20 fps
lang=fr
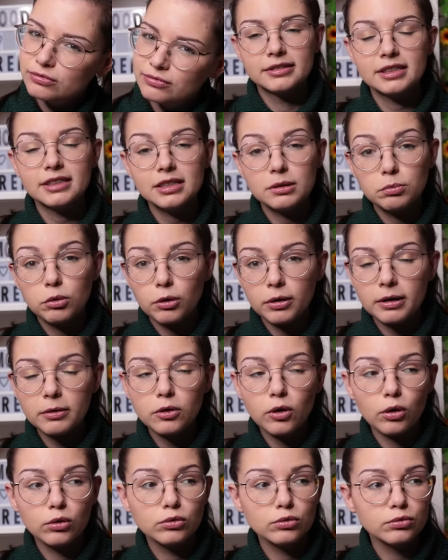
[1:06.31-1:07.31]
Ça c'est le
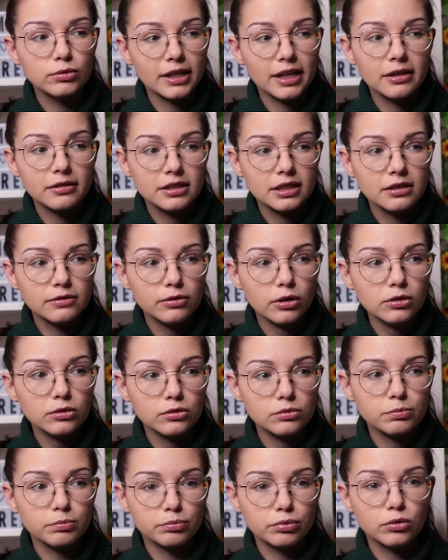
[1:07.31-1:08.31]
problème quand on a un
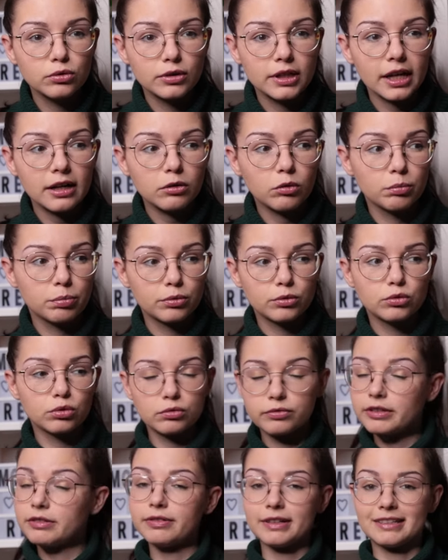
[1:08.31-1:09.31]
téléphone pour lequel on peut
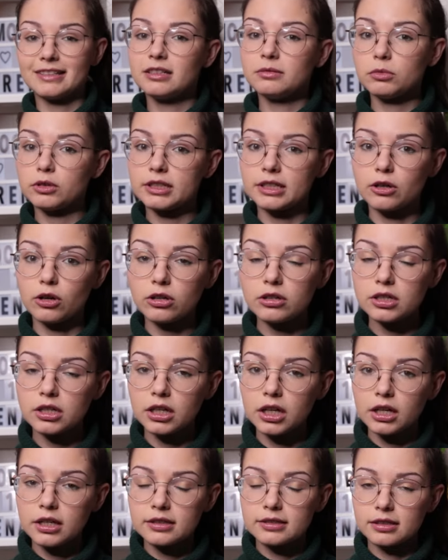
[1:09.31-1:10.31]
trouver facilement des coques,
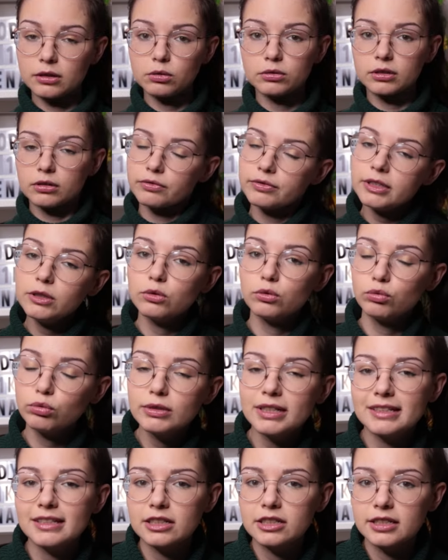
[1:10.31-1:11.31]
c'est qu'on a envie de
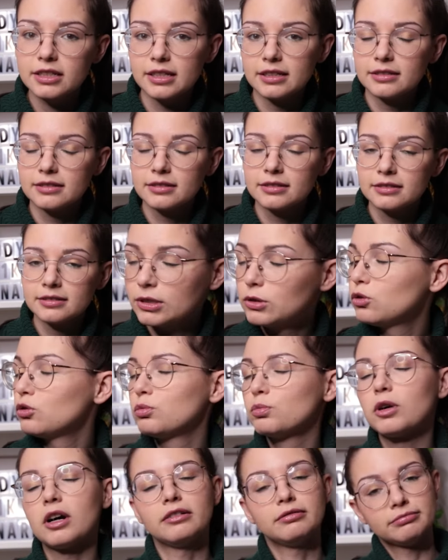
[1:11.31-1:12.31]
toutes les acheter. Ou c'est
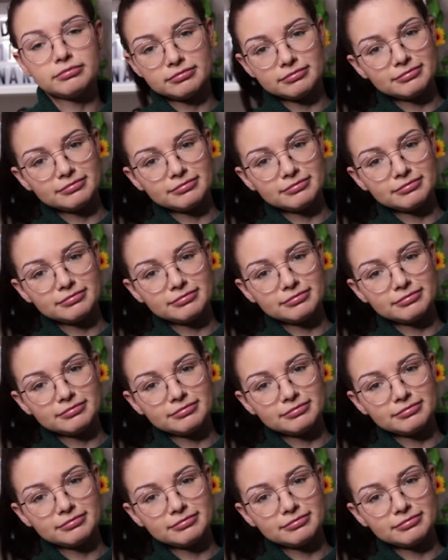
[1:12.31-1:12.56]
juste moi.